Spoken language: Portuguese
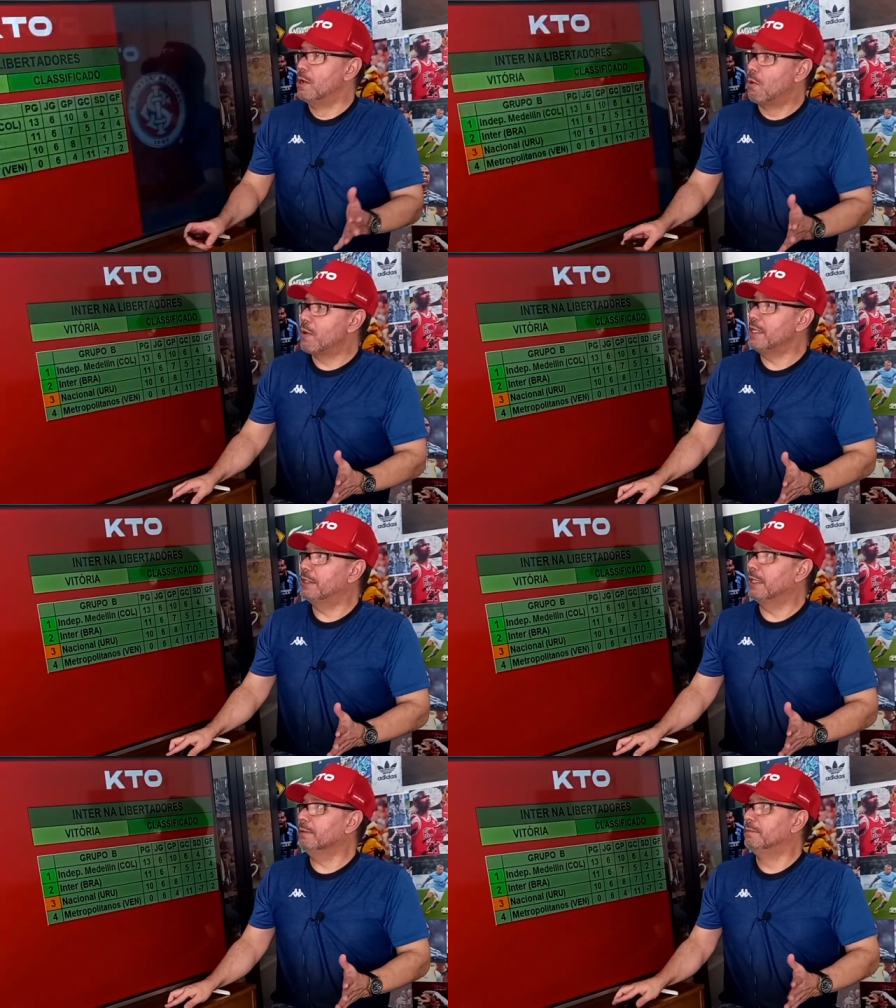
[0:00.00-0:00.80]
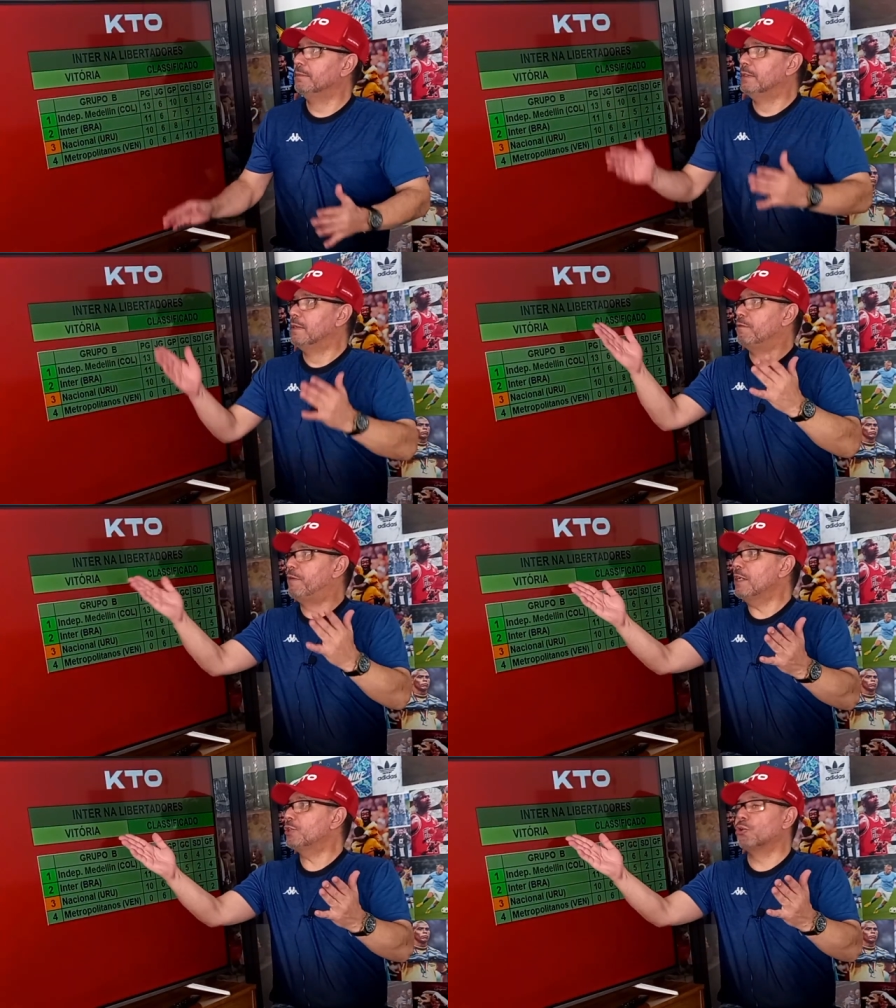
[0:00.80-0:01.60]
O Inter
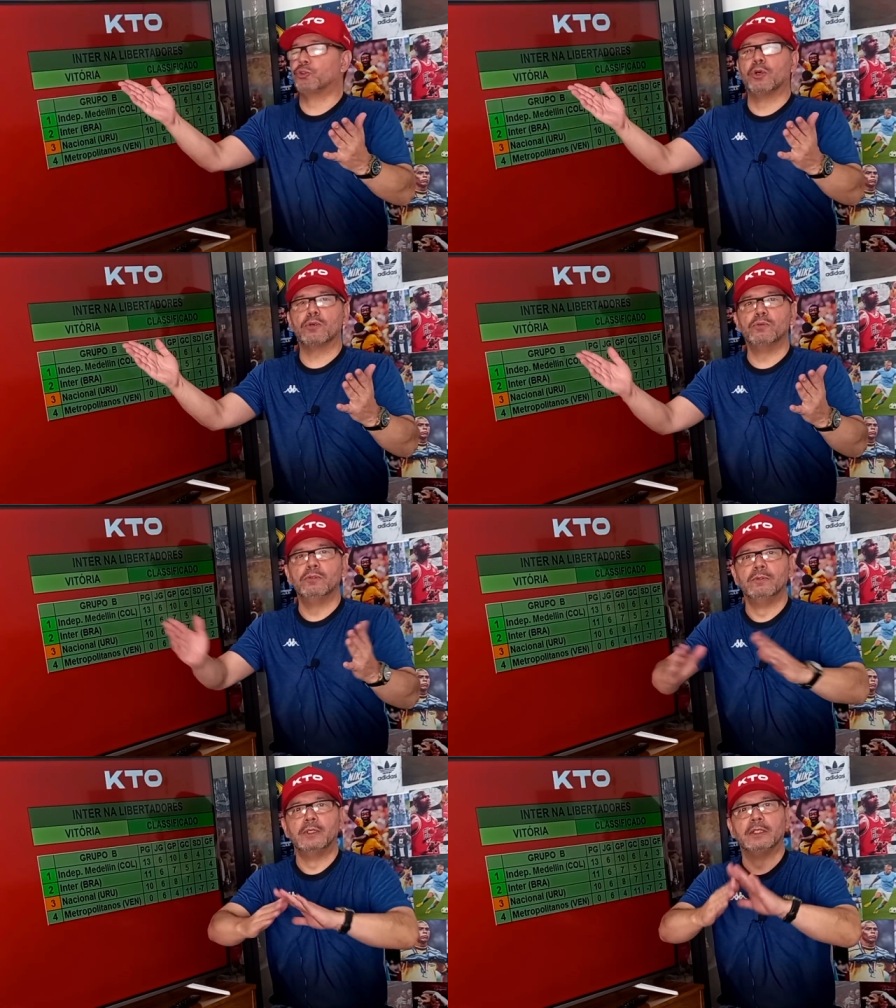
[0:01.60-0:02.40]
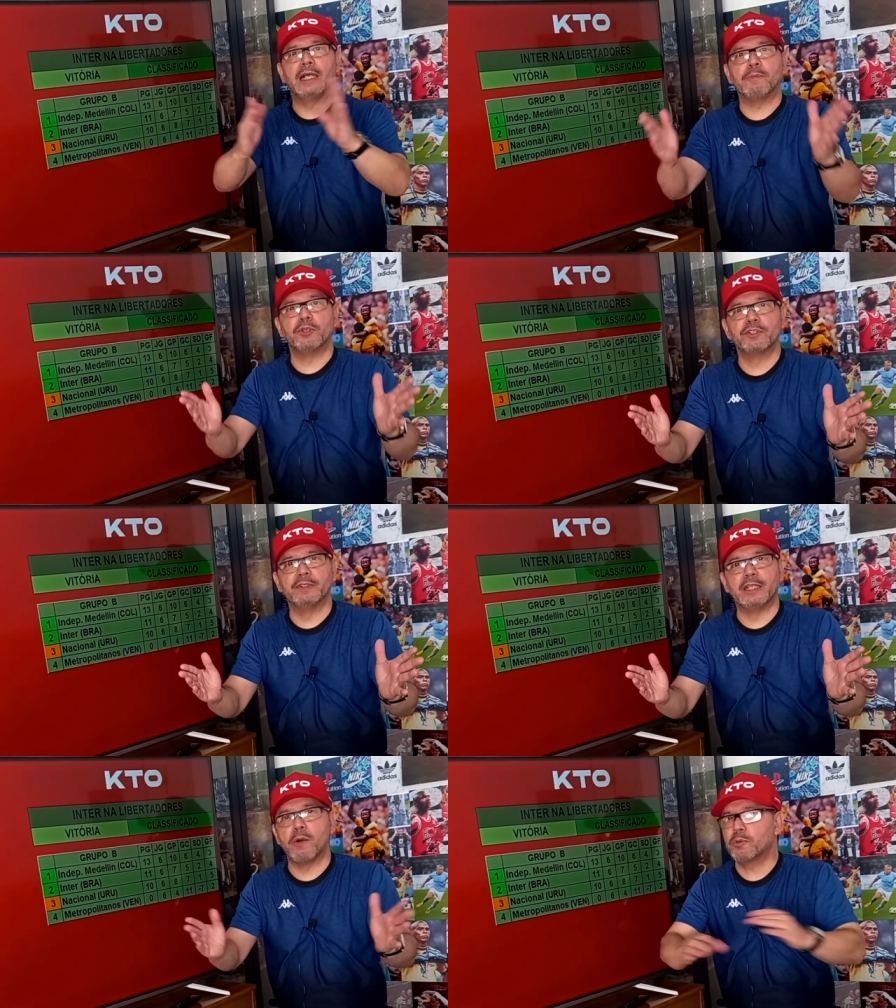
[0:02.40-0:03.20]
vence o jogo lá em
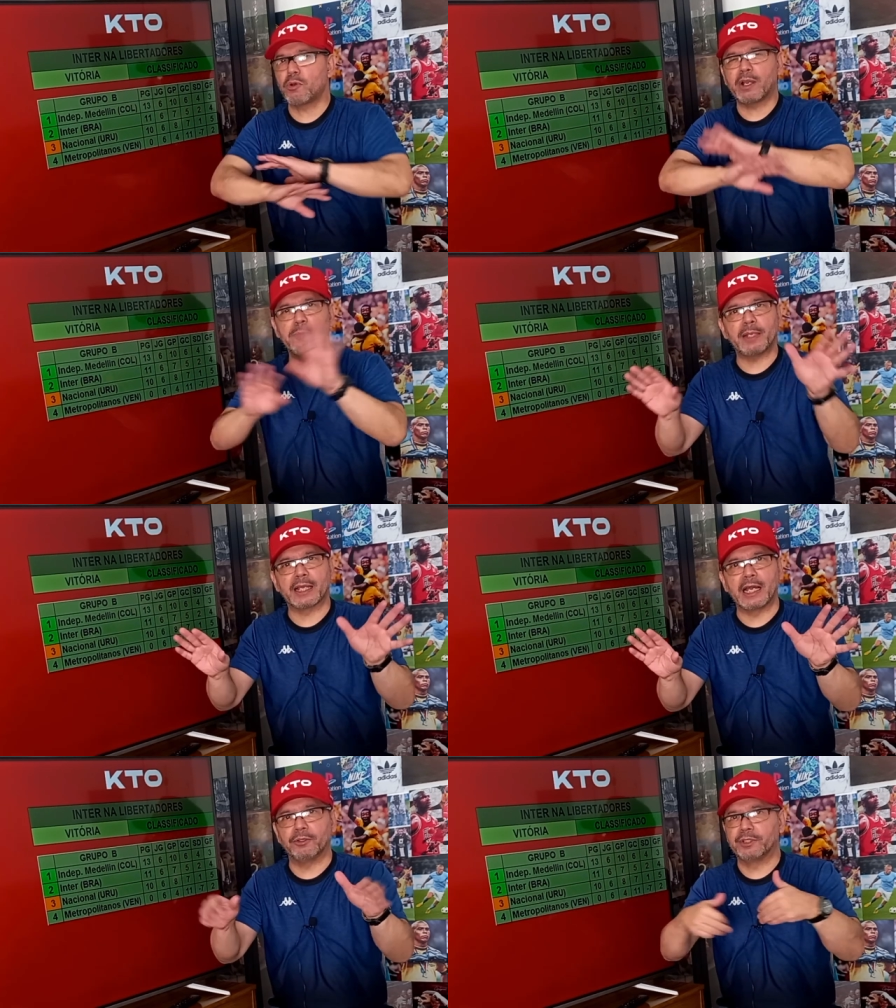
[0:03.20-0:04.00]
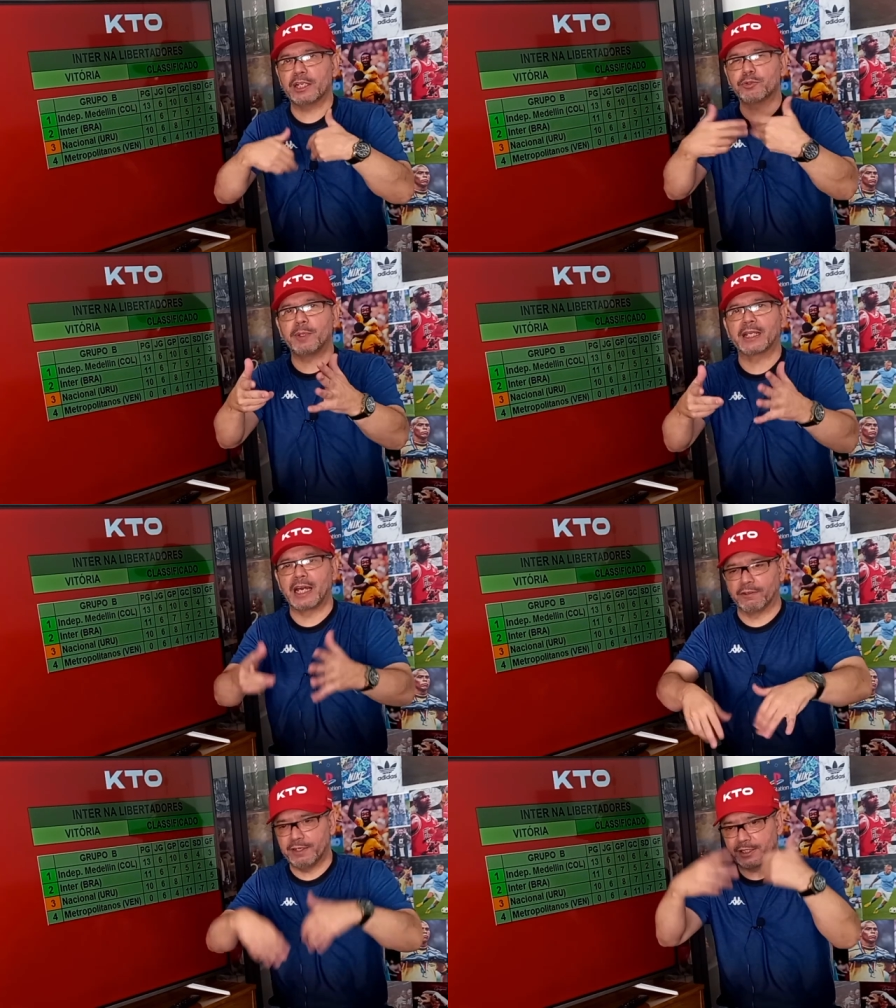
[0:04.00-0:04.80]
Montevideo por qualquer placar, não interessa o
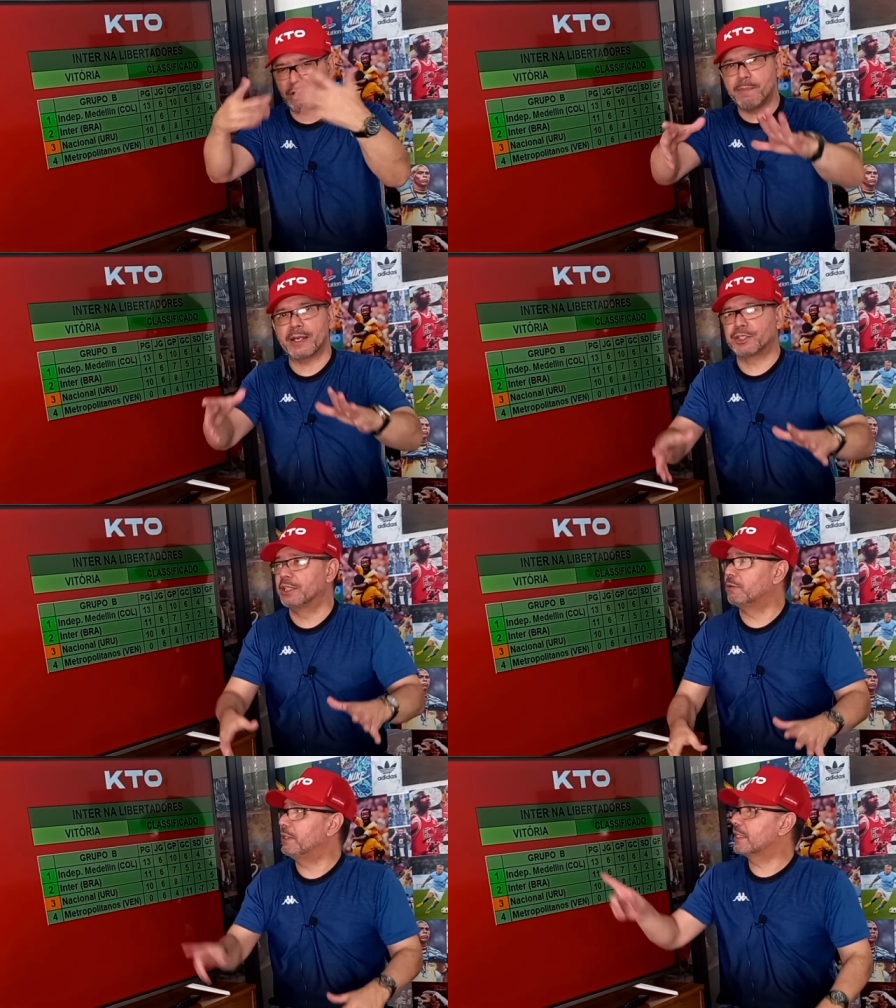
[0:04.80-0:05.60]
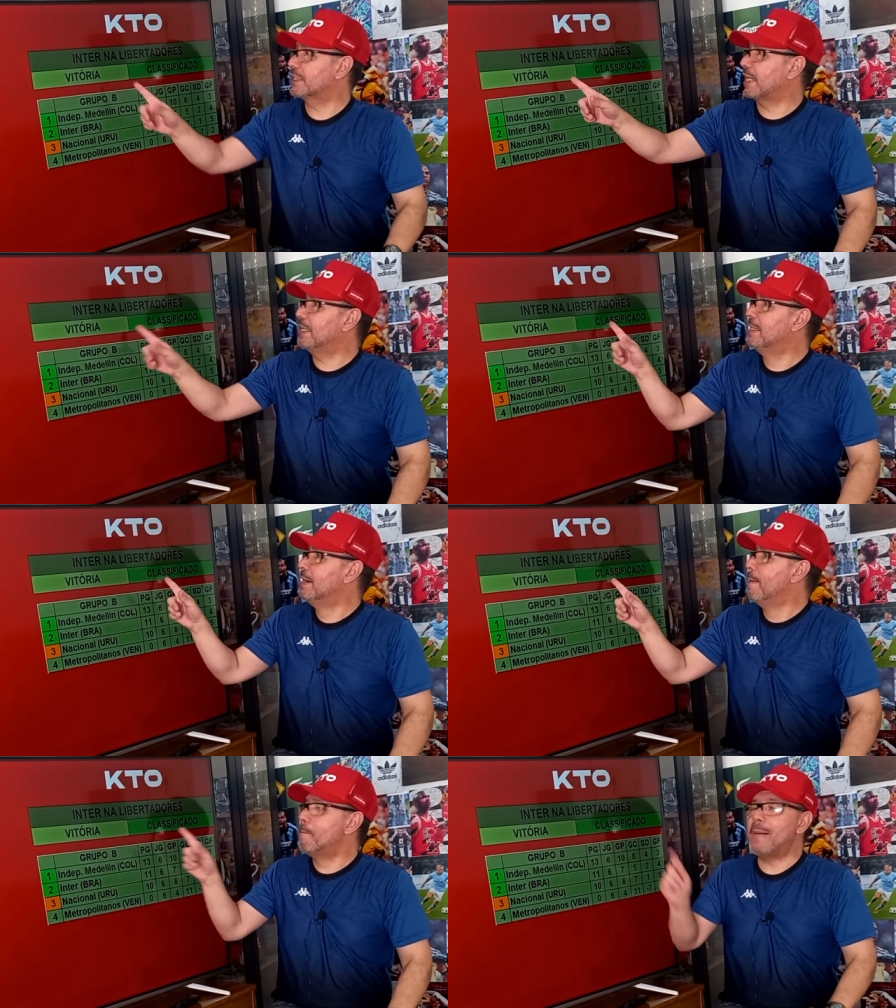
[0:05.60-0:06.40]
placar. Venceu a partida, o Inter estará
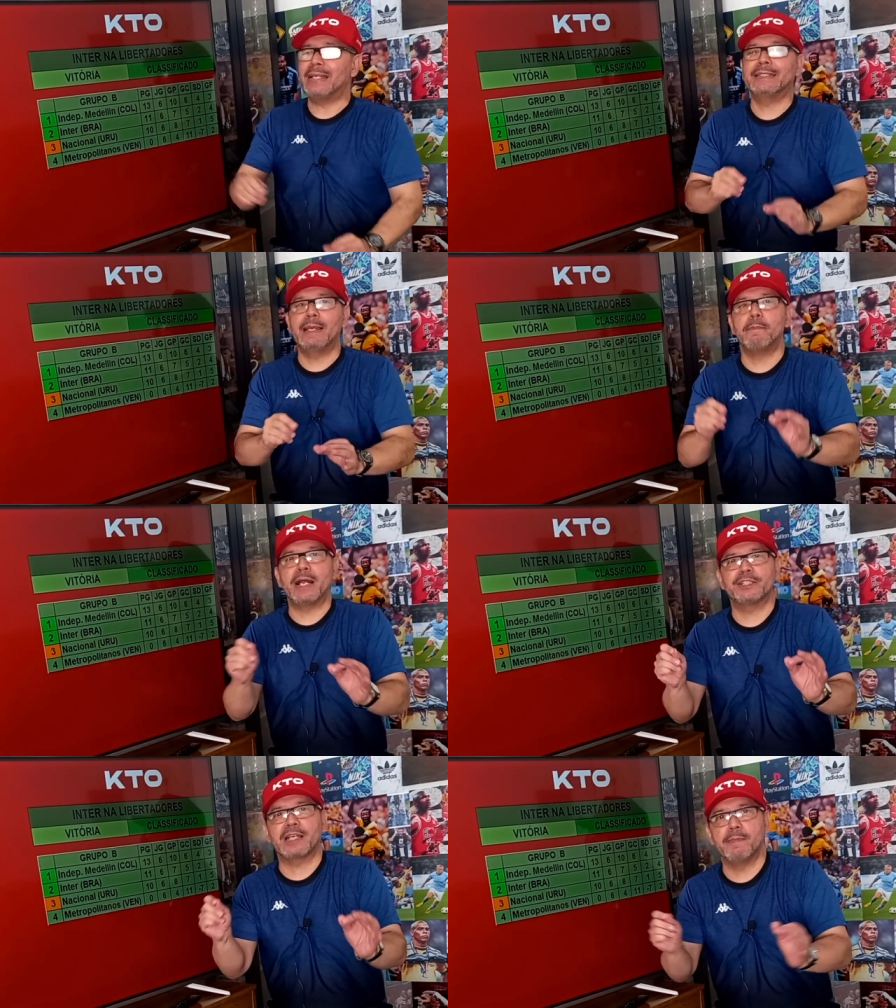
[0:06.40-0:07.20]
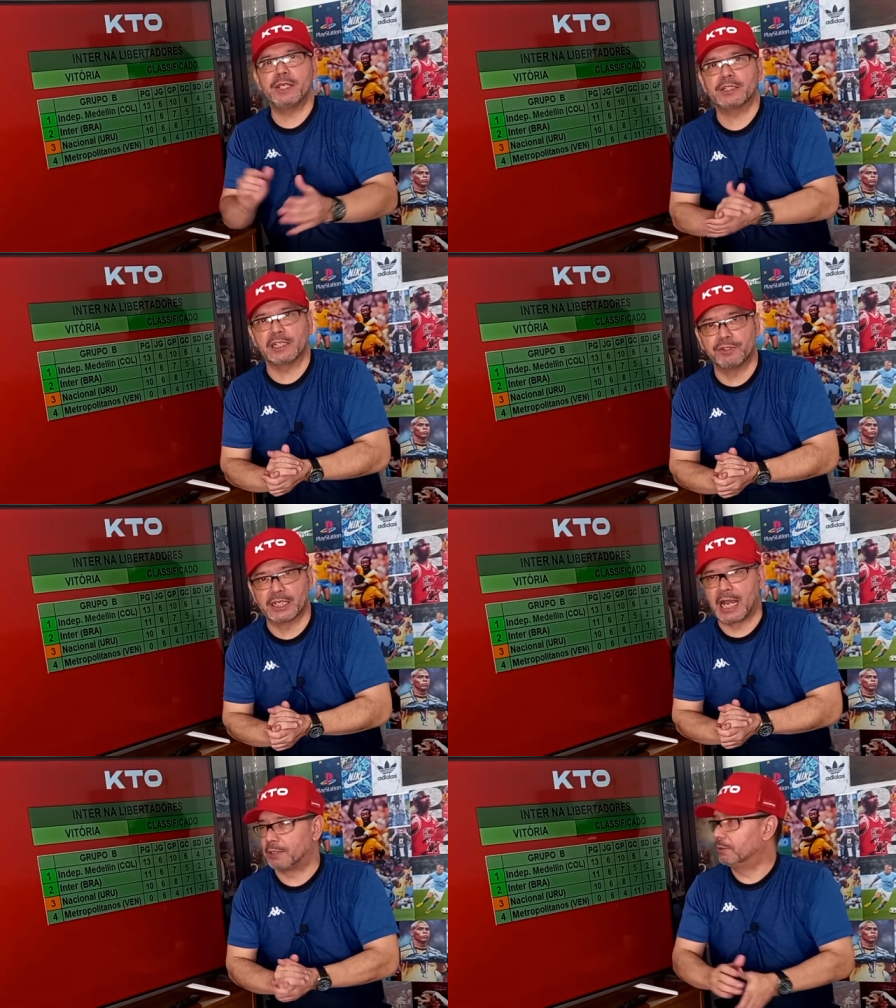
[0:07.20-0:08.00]
matematicamente
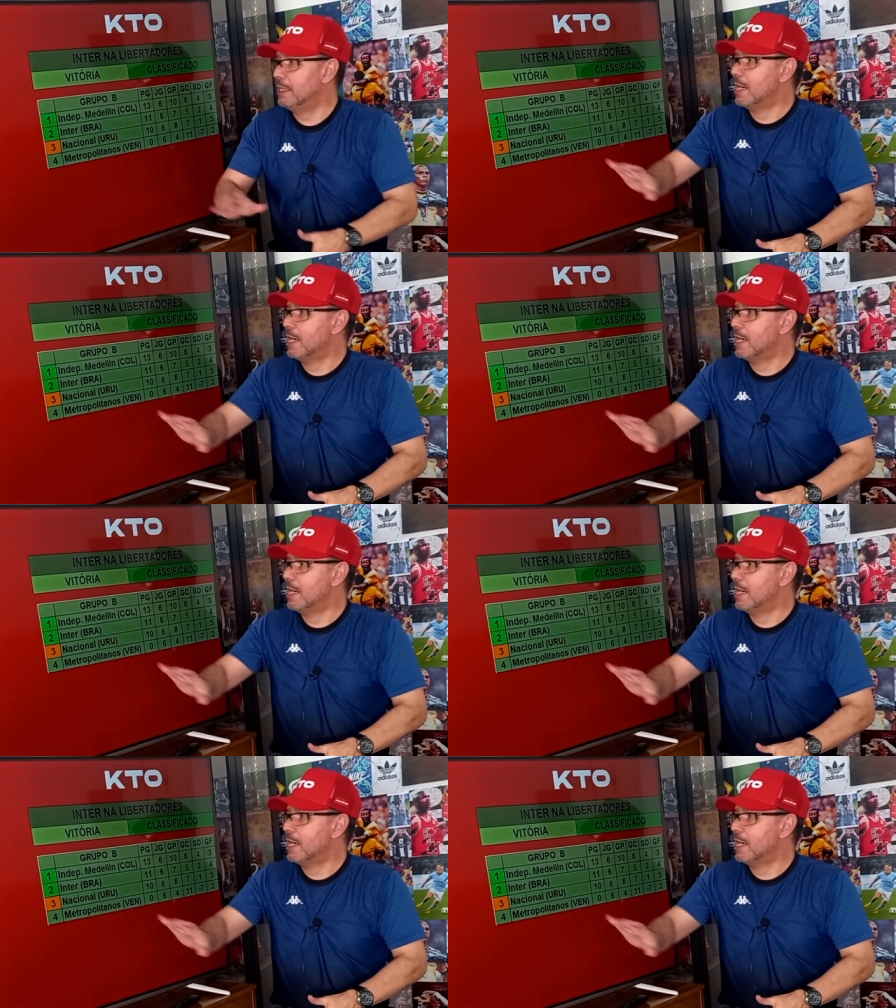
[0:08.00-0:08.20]
classificado.